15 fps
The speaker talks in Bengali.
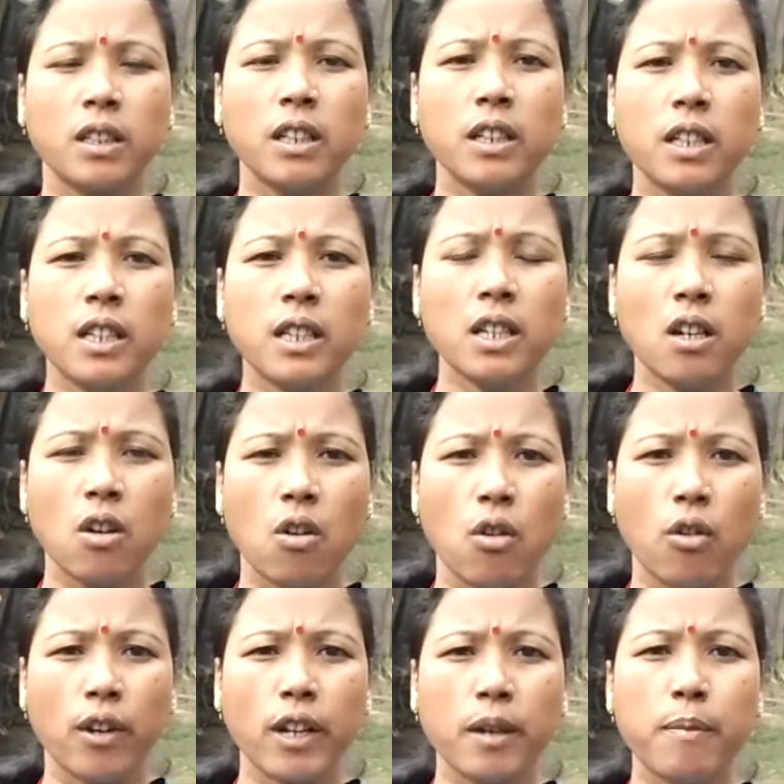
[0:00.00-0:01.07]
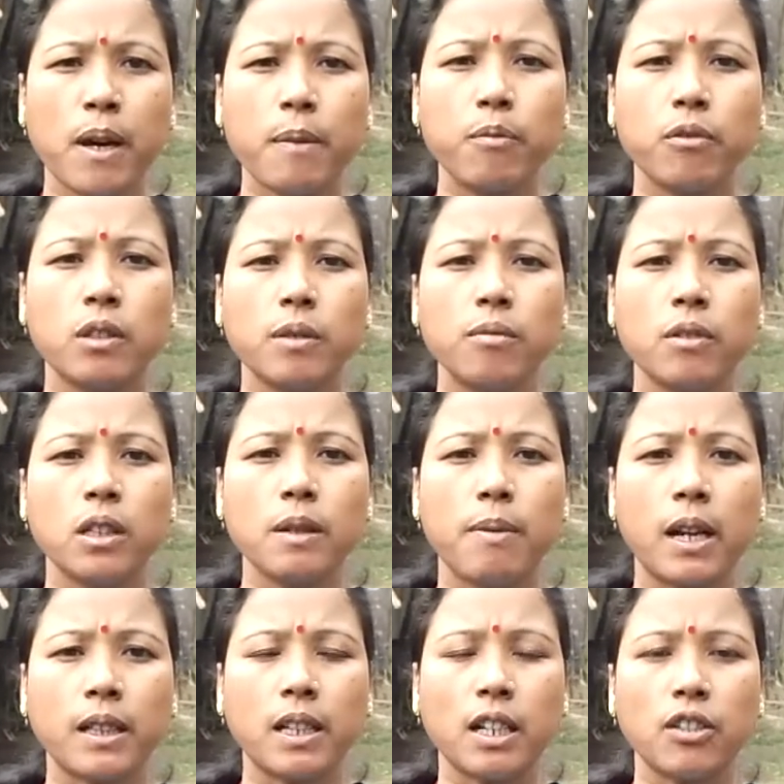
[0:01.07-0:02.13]
তিনি অনেকবার প্রতিবন্ধী
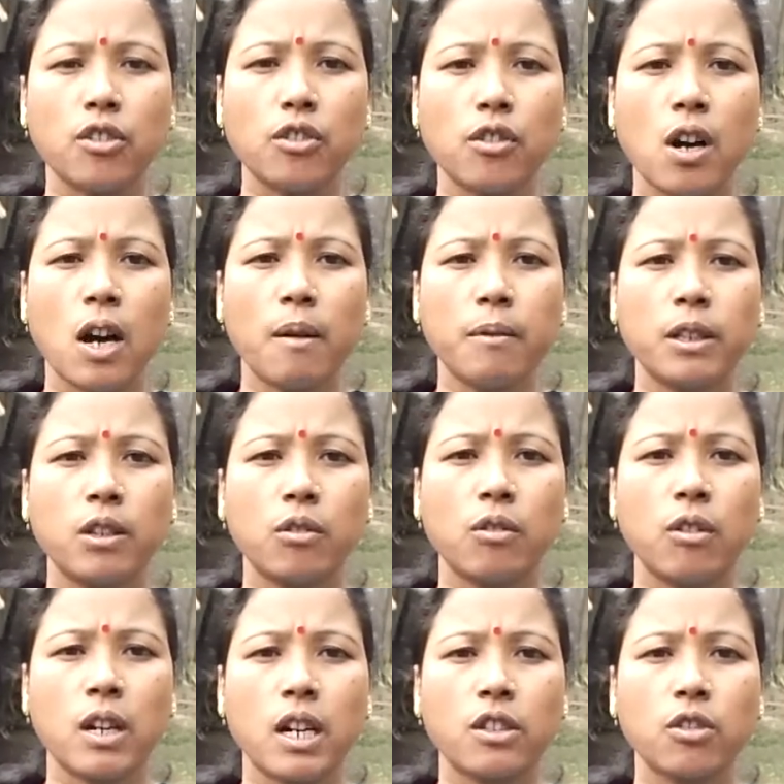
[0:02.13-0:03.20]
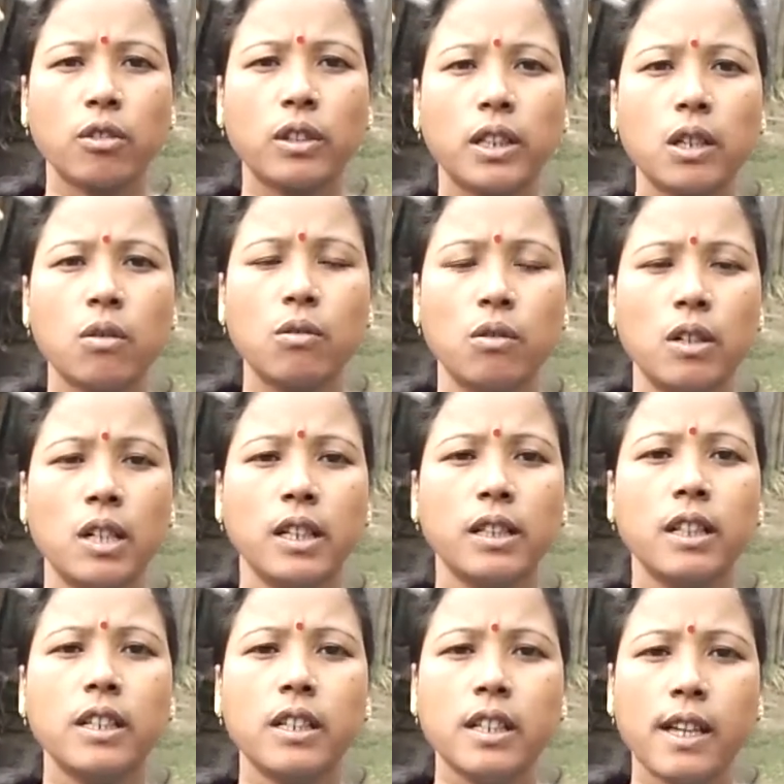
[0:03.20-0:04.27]
ভাতার জন্য আবেদন করা সত্ত্বেও
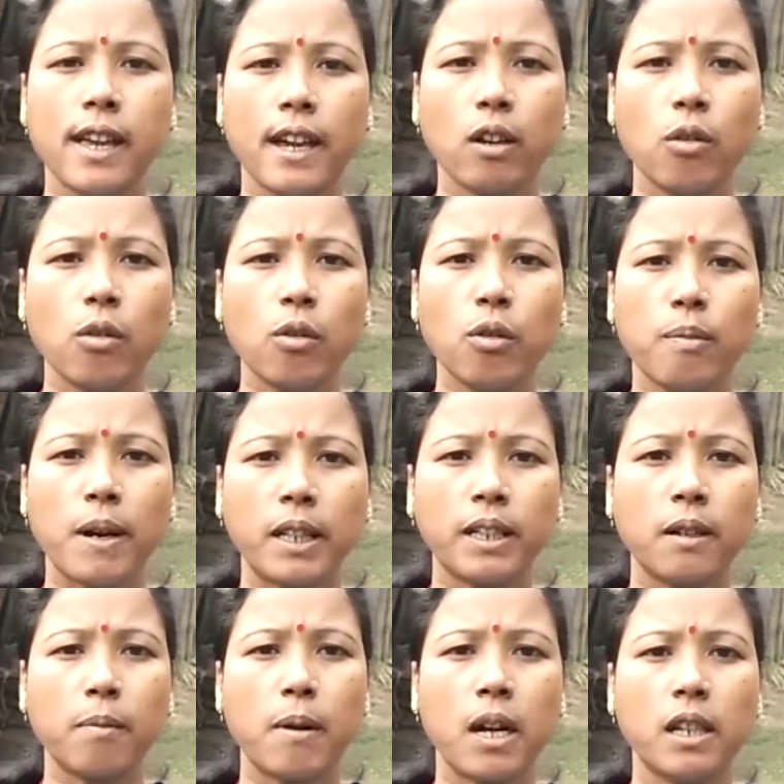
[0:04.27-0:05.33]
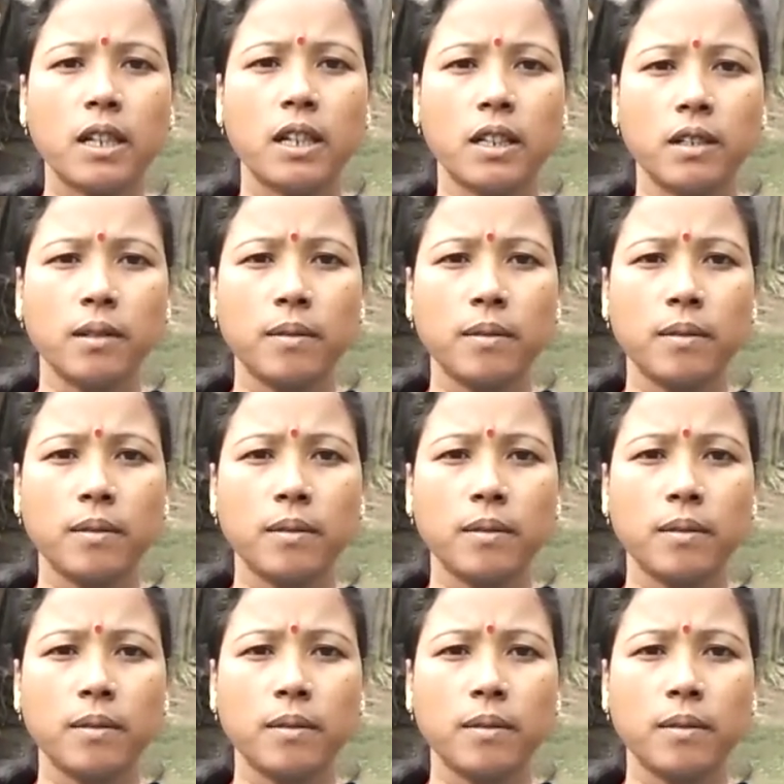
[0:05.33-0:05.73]
তিনি এখনও ভাতা পাননি